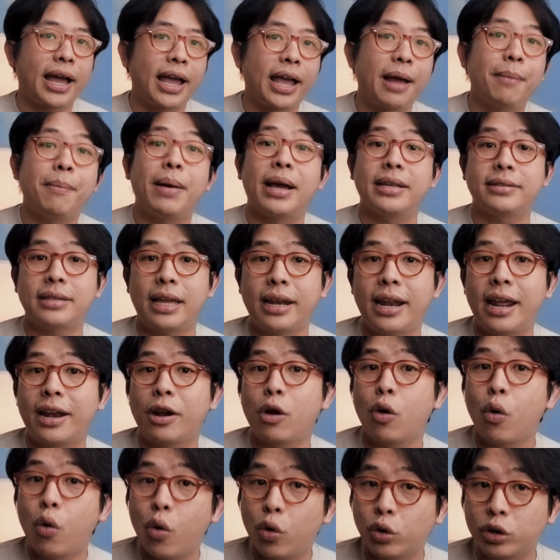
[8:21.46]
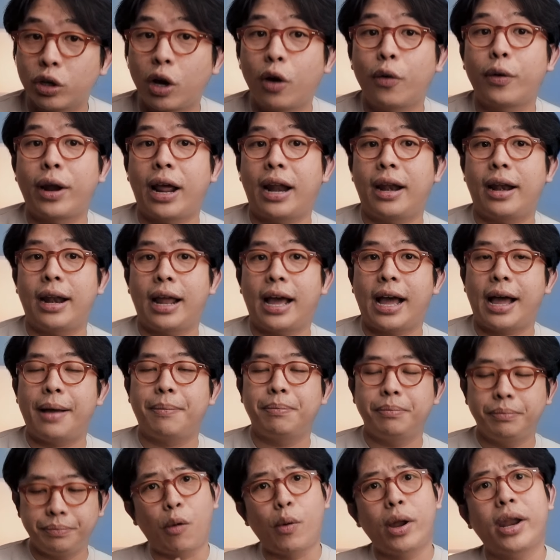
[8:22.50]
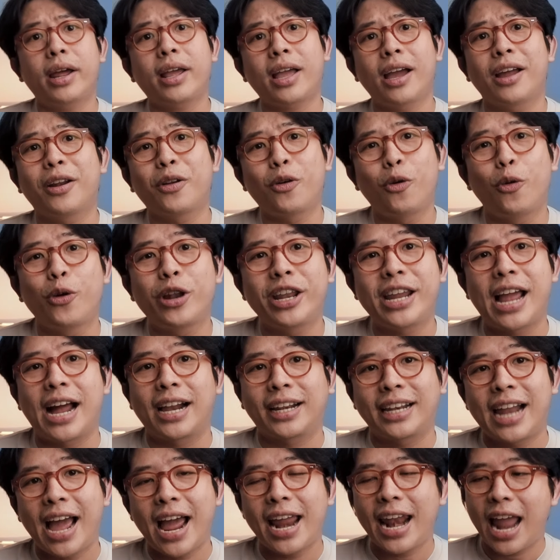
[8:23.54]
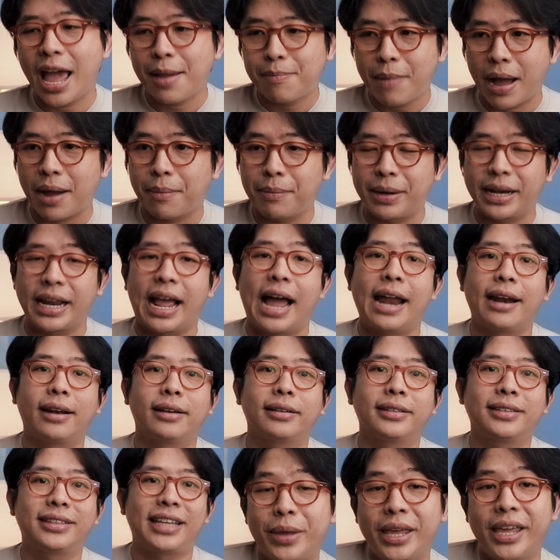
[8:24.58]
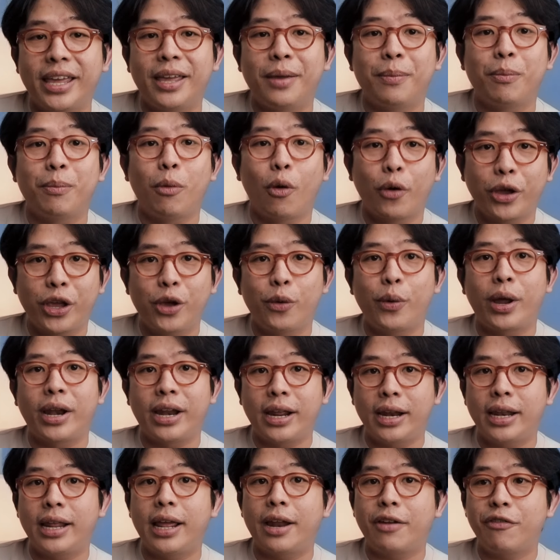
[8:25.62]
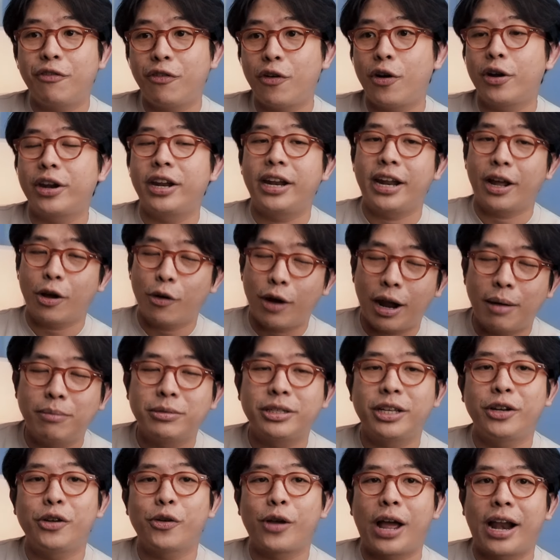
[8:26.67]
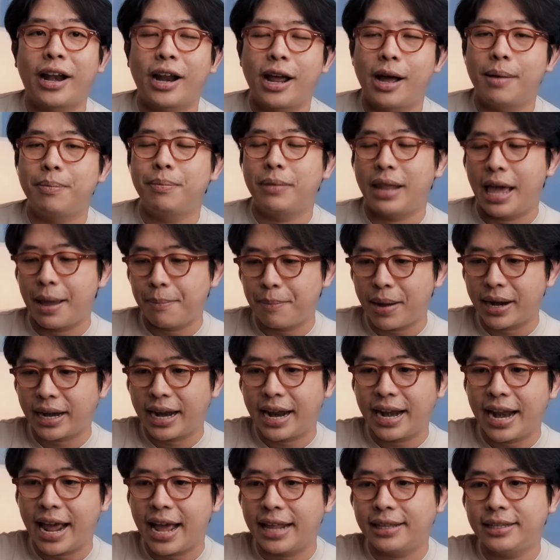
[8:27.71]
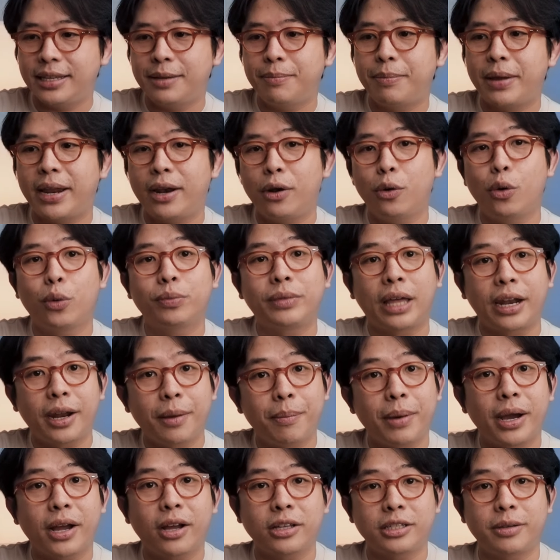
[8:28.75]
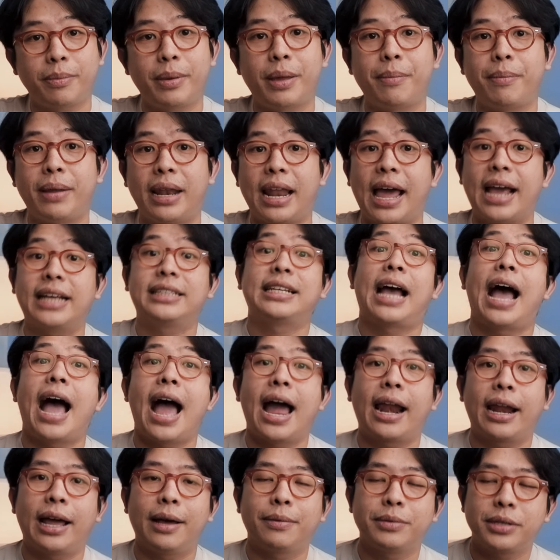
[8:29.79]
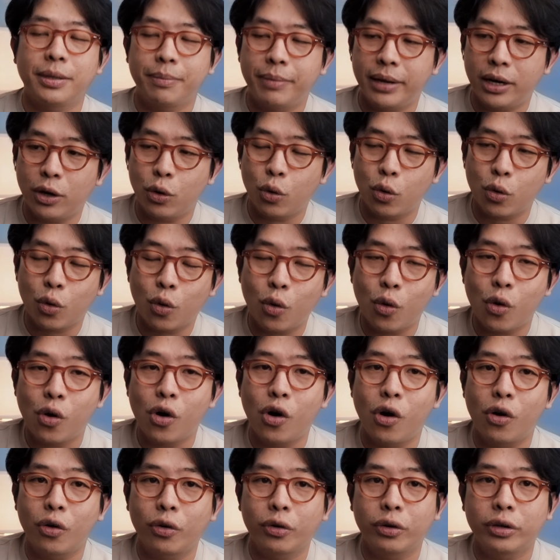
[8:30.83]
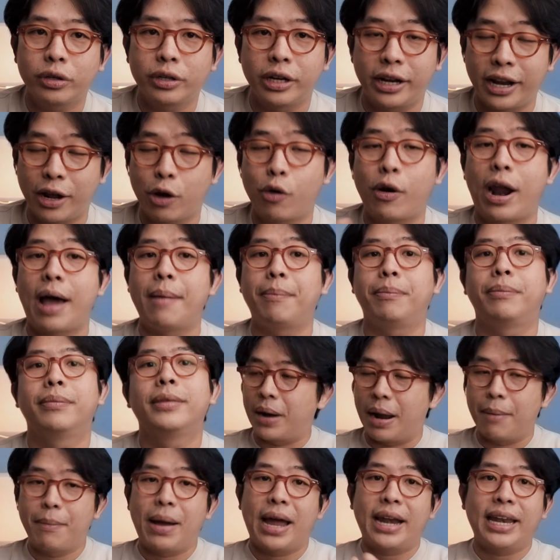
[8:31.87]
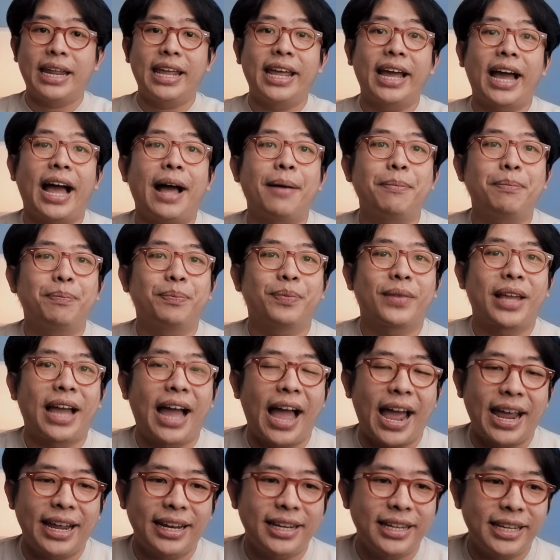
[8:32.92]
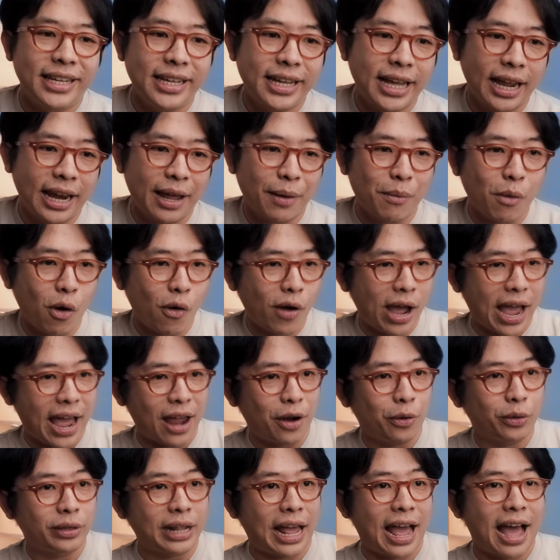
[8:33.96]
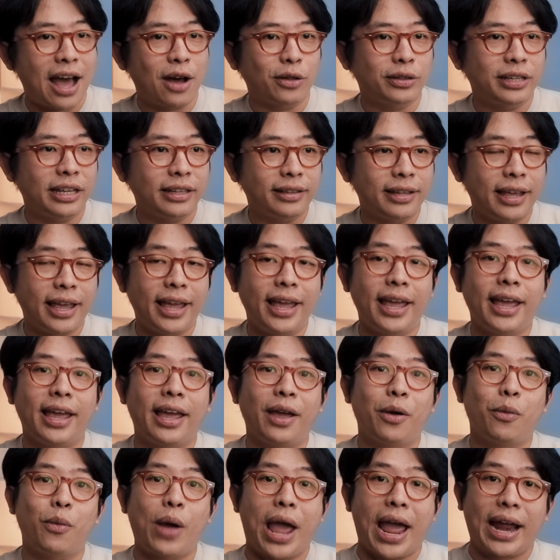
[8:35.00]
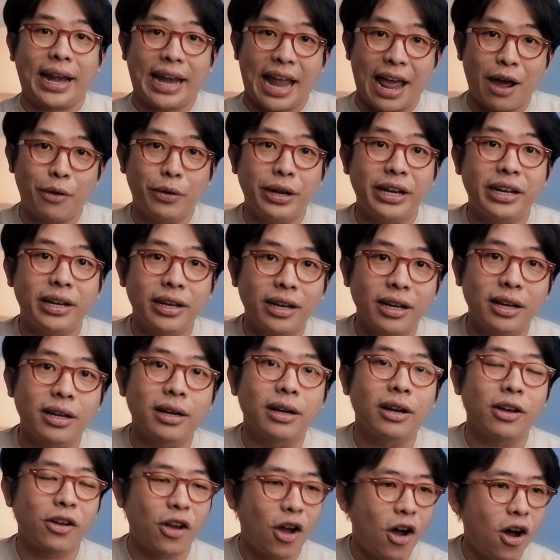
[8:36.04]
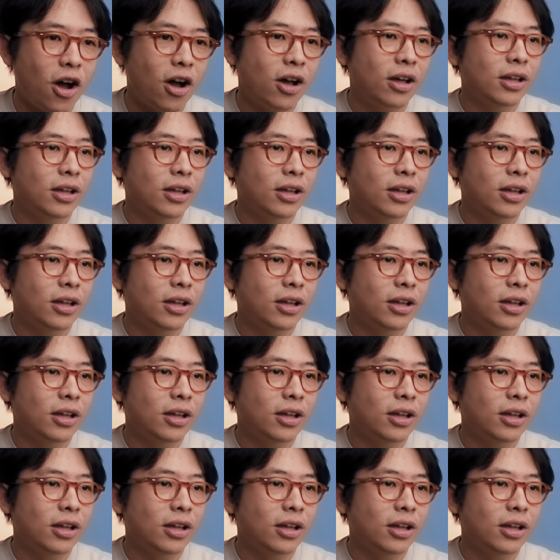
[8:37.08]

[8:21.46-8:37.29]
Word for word: กให้กับ Bison and Co เท่านั้นนะครับแต่ว่าถ้าเกิดคุณอยากได้ลายปักเหมือนกันมี b o h u อ and Elliot for the Decorum เช่นเดียวกันครับลายปักด้านหน้าที่เป็นรูป Thunderbird ก็จะเป็นเป็นลายช้างนะครับซึ่งเป็นโลโก้ของ The Decorum ประมาณนี้ครับใครที่กำลังมองหารองเท้าเท่ๆแหวกแนวนิดนึง แล้วก็